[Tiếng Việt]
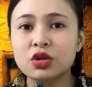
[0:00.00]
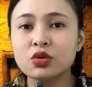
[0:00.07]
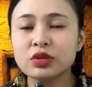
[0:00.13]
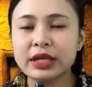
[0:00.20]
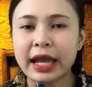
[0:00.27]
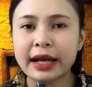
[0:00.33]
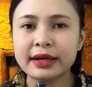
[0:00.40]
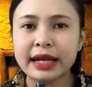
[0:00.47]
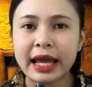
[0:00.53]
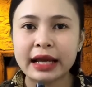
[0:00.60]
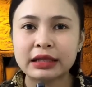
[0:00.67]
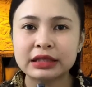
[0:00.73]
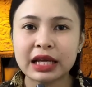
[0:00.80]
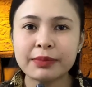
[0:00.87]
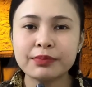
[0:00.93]
Chú Sáng
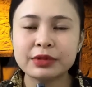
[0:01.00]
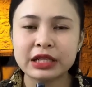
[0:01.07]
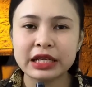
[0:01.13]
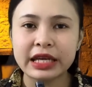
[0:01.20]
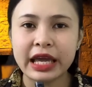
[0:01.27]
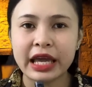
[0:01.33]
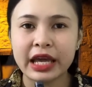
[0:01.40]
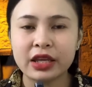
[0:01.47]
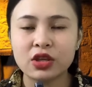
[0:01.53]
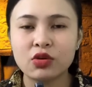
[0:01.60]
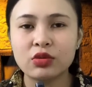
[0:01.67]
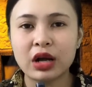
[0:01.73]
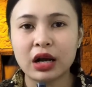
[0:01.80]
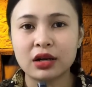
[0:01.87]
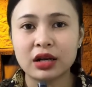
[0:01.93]
đang tấp cái ghe
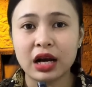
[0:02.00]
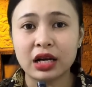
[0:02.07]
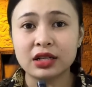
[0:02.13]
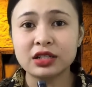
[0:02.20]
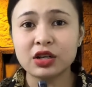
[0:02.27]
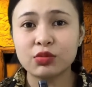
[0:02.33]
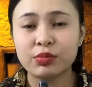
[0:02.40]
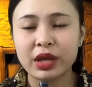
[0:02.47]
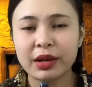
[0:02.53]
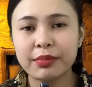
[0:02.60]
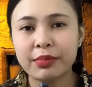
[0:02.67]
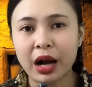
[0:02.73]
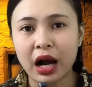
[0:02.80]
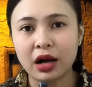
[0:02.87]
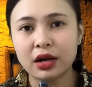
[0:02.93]
vô gần gần trong
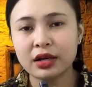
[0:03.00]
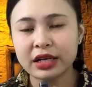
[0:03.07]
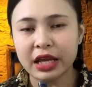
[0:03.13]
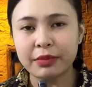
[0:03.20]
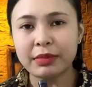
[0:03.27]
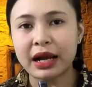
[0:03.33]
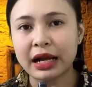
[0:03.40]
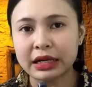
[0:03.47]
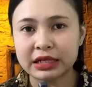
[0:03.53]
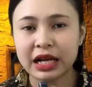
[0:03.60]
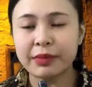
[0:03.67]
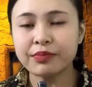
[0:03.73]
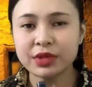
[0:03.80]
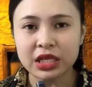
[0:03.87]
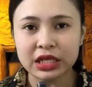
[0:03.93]
mé bờ để mà
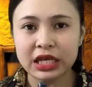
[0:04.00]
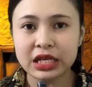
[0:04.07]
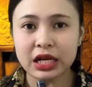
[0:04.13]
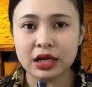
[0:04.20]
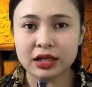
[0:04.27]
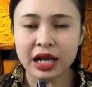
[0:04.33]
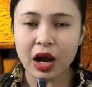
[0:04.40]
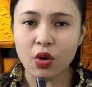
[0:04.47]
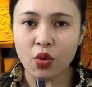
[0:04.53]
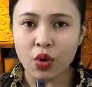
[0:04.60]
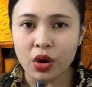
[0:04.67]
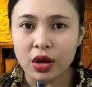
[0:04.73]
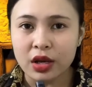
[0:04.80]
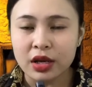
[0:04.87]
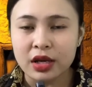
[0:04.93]
cắm những cái cần câu.